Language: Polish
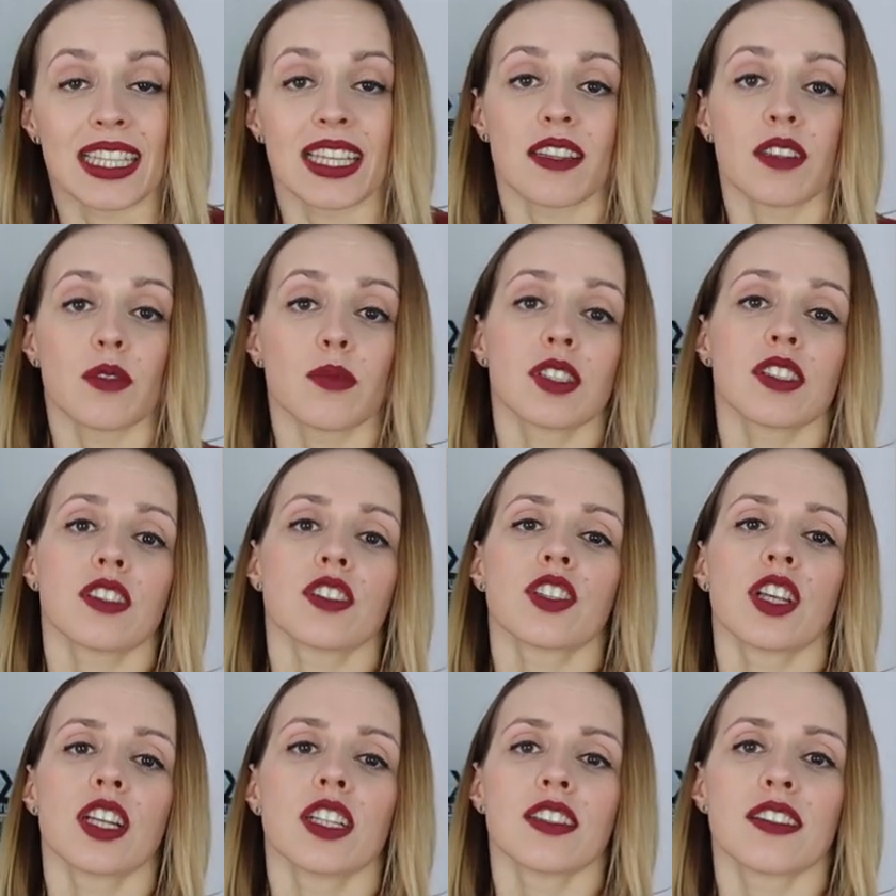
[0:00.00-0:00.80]
Natomiast
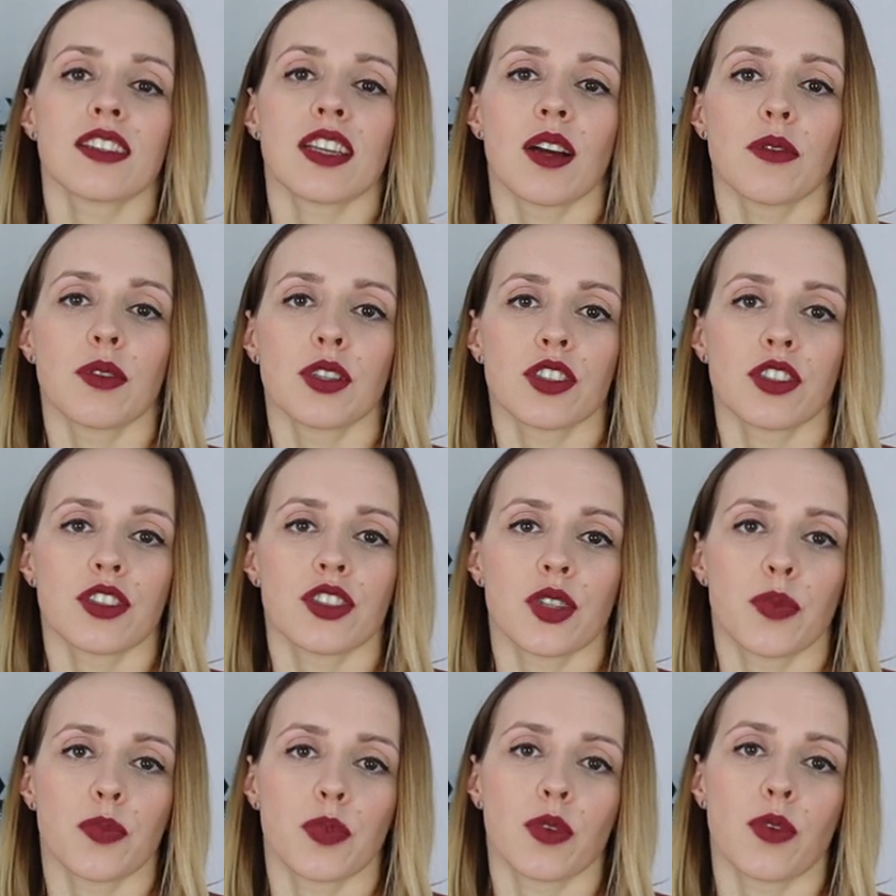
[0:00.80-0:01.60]
jeżeli całe
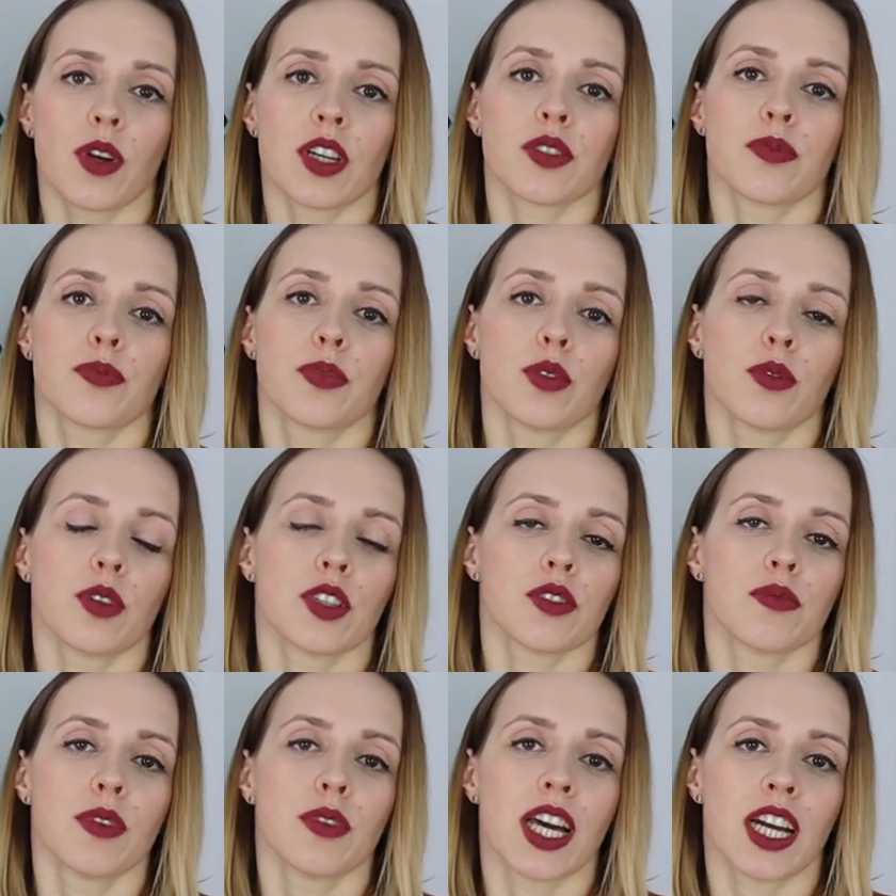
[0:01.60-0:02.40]
życie piłaś,
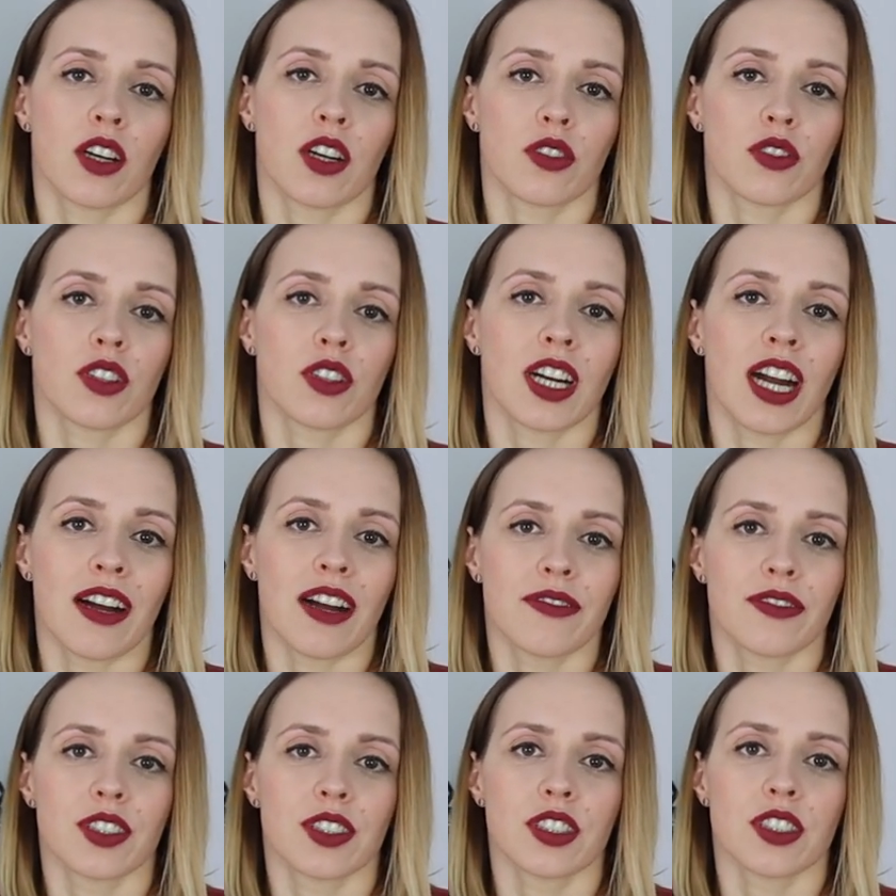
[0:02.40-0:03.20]
piłeś mleko do
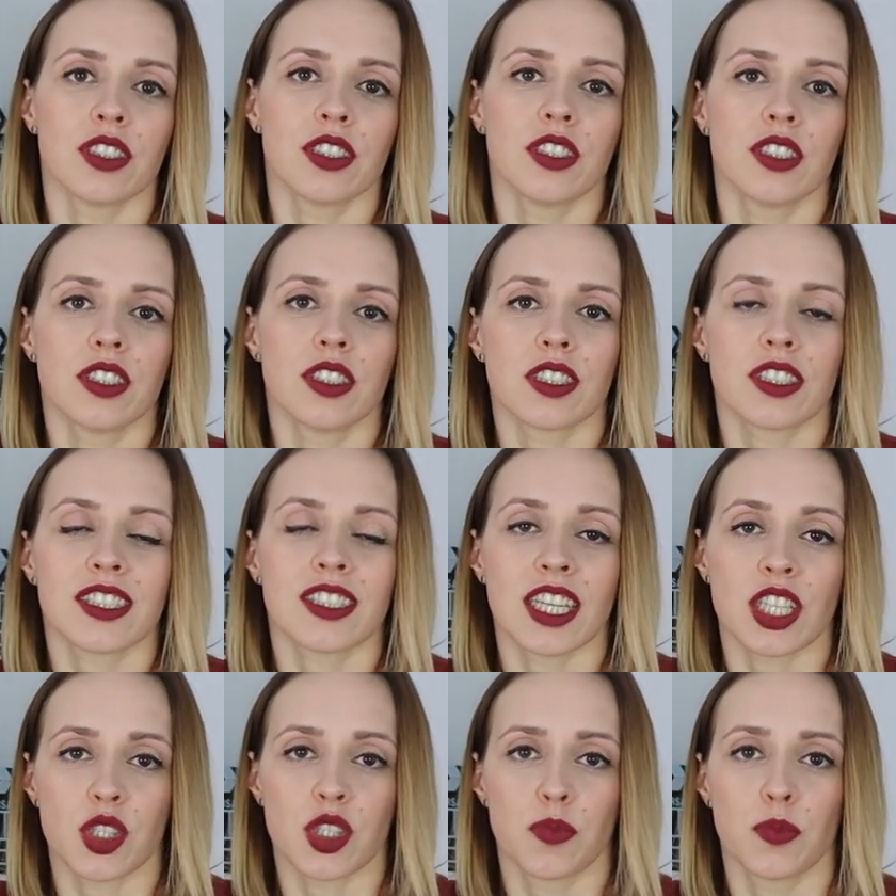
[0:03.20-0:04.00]
kawy i
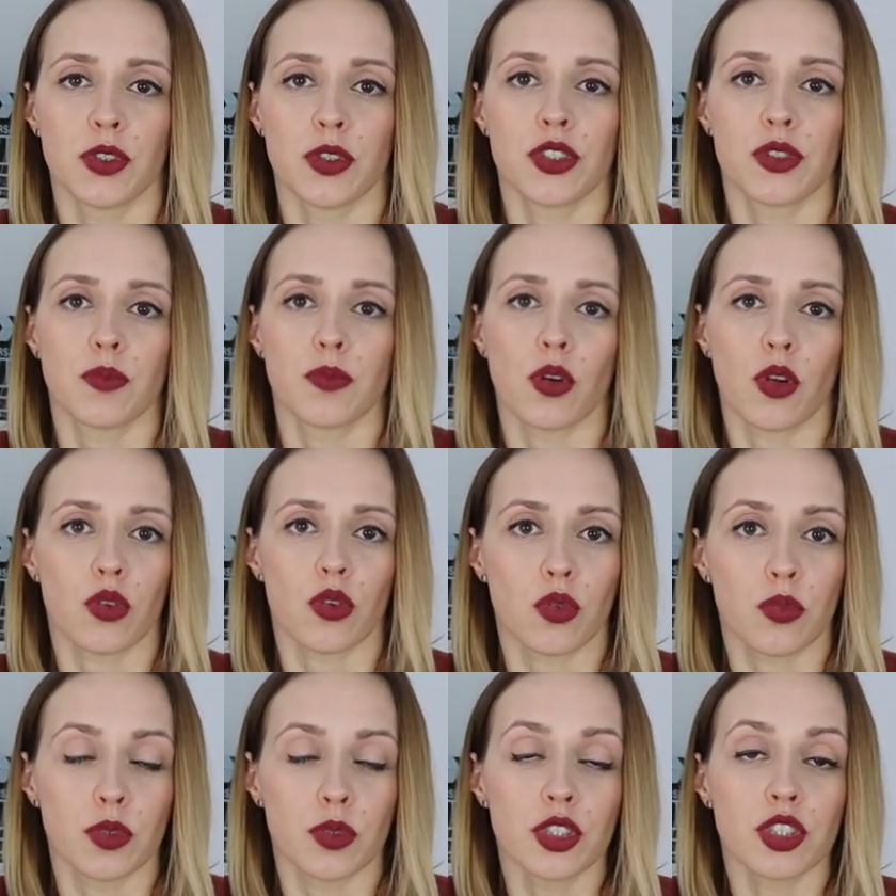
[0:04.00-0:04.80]
chcesz pić, bo
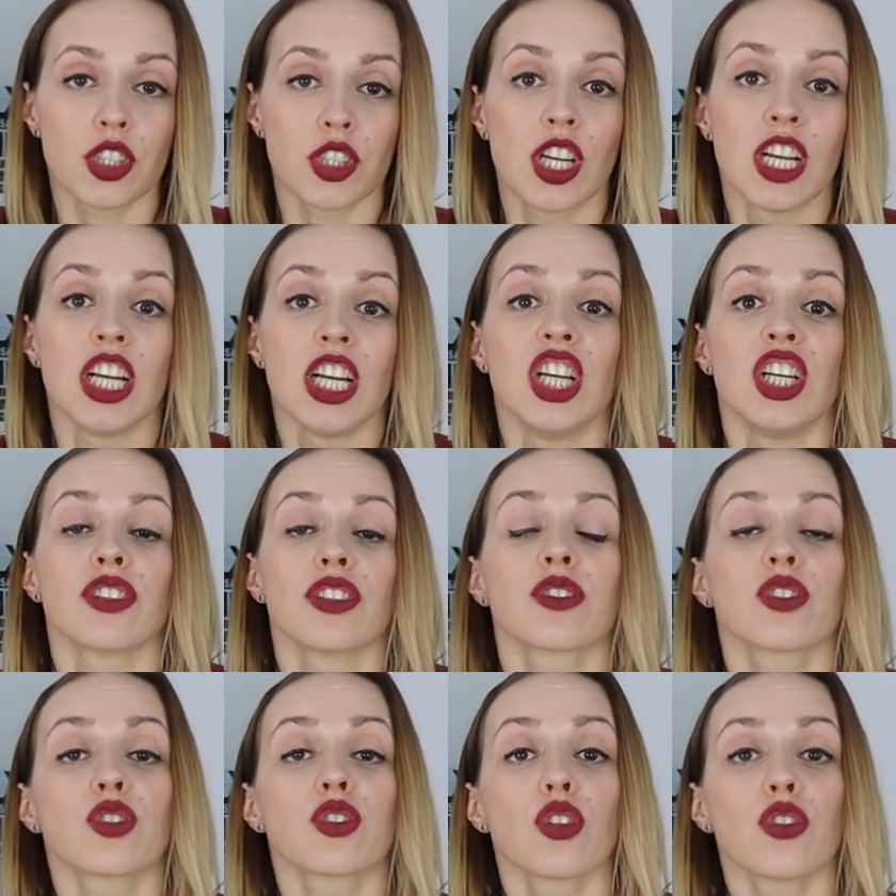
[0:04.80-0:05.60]
lubisz,
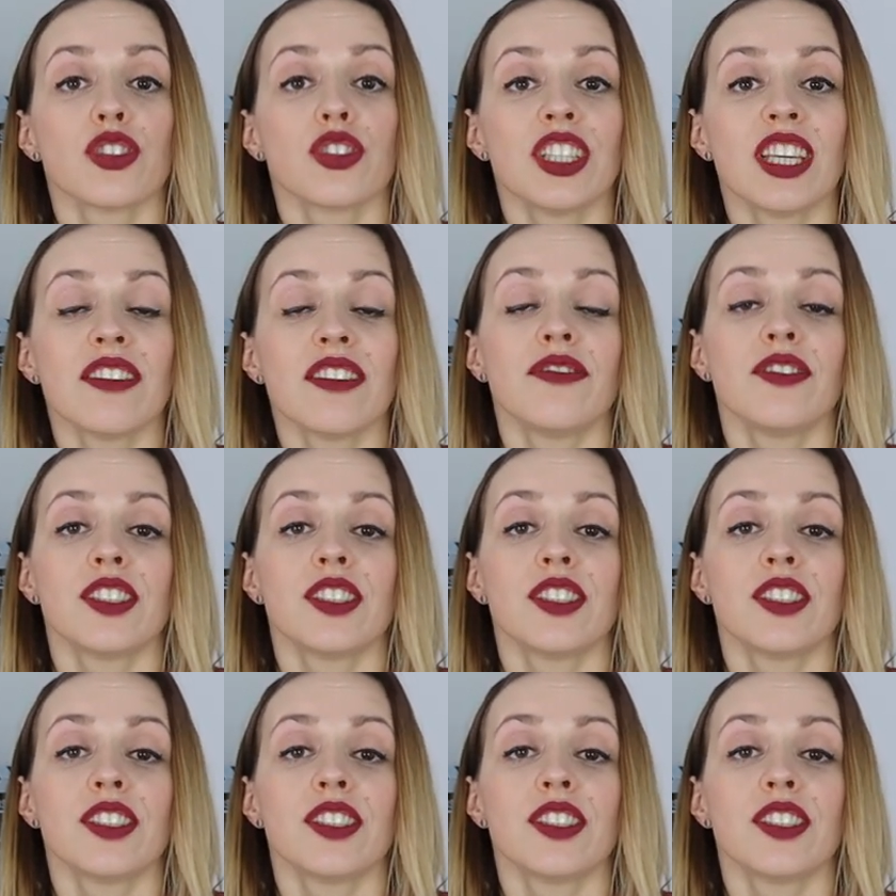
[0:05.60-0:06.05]
to nie